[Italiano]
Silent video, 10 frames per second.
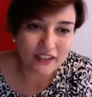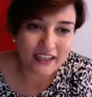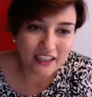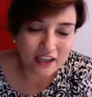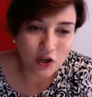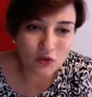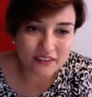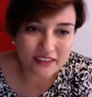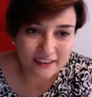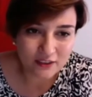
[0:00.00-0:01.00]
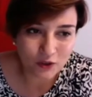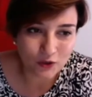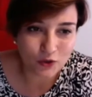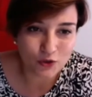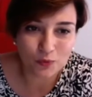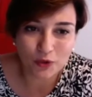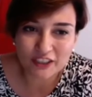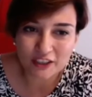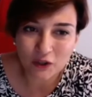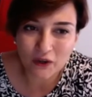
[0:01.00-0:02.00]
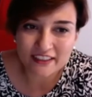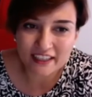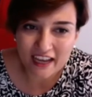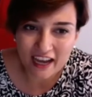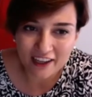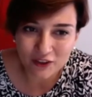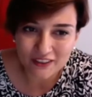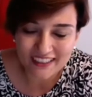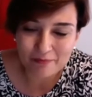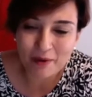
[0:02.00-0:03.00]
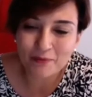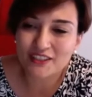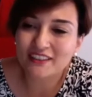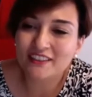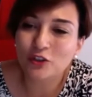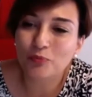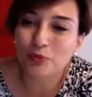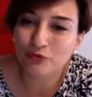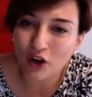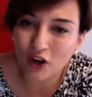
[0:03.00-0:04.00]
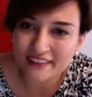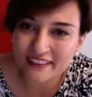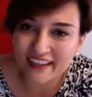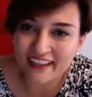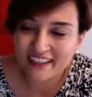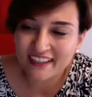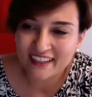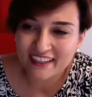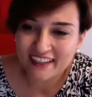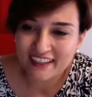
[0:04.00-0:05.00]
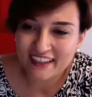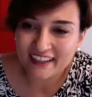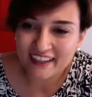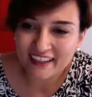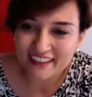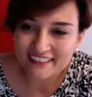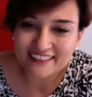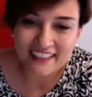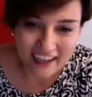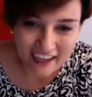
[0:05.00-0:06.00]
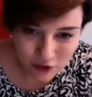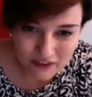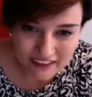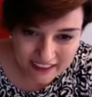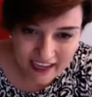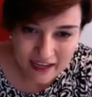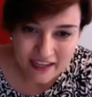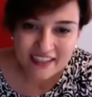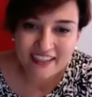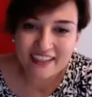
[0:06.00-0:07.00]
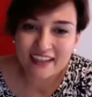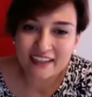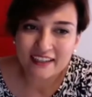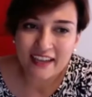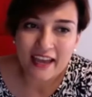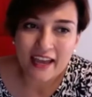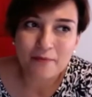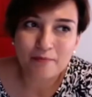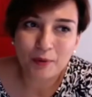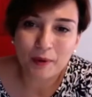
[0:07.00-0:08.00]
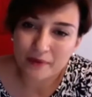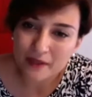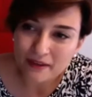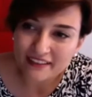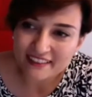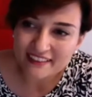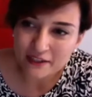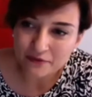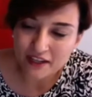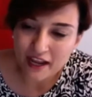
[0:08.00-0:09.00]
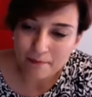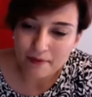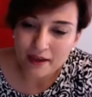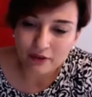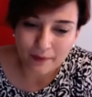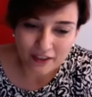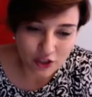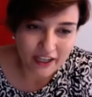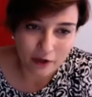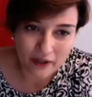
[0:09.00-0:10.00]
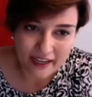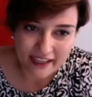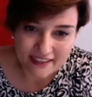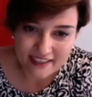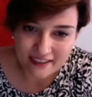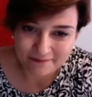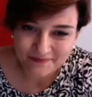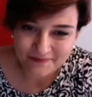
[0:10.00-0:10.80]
nel contesto sociopolitico italiano. L'abbiamo sentito più volte eh, in Senato dire eh, che probabilmente servirebbe una maggiore coerenza.